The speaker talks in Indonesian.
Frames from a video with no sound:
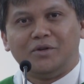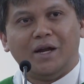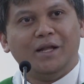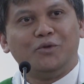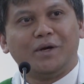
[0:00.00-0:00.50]

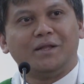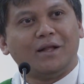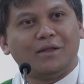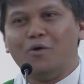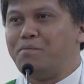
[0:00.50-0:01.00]
Dan itu
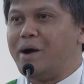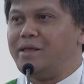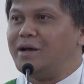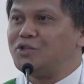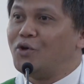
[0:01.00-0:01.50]
kita tahu
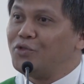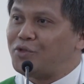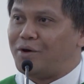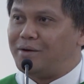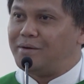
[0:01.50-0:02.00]
banyak
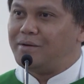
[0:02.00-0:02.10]
contoh